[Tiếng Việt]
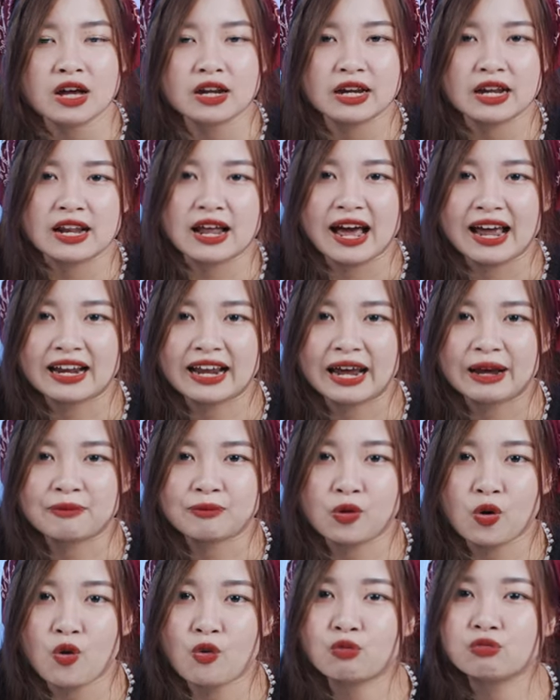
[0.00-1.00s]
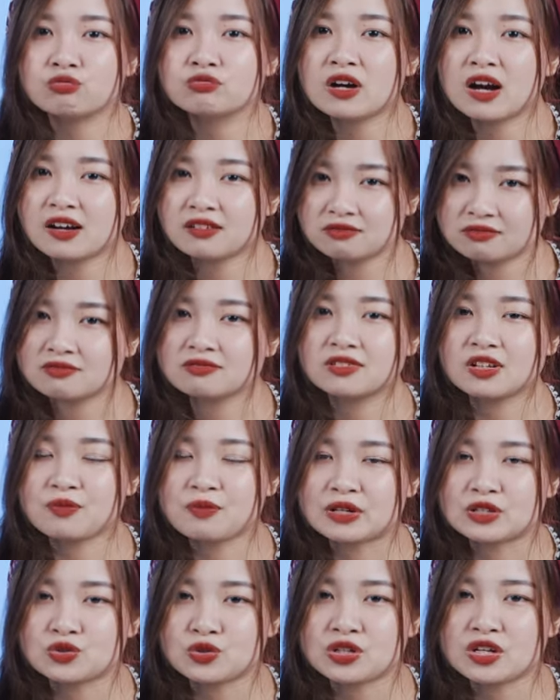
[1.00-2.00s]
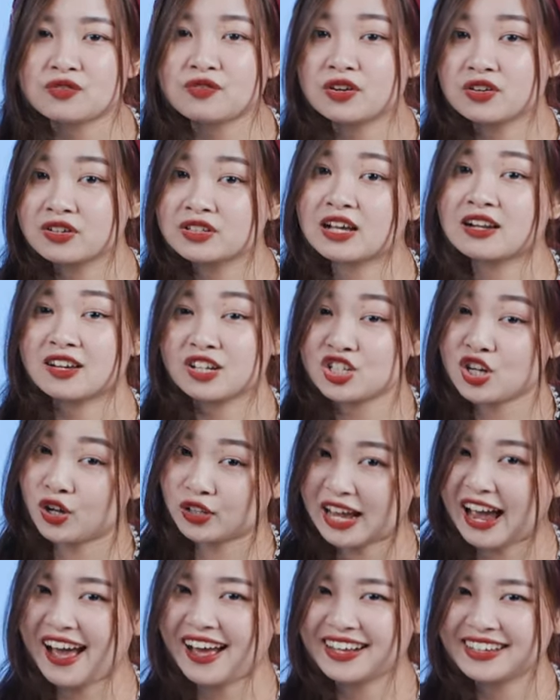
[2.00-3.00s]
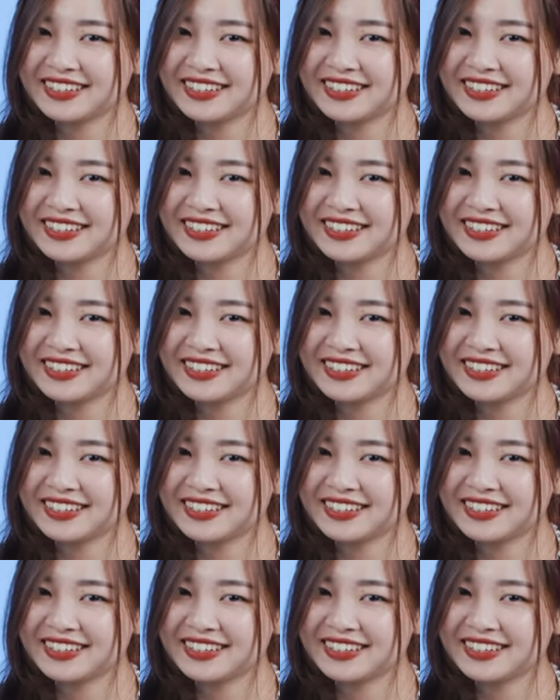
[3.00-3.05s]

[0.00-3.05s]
Nên là anh em cũng tự mình suy nghĩ và đưa ra lựa chọn nhá.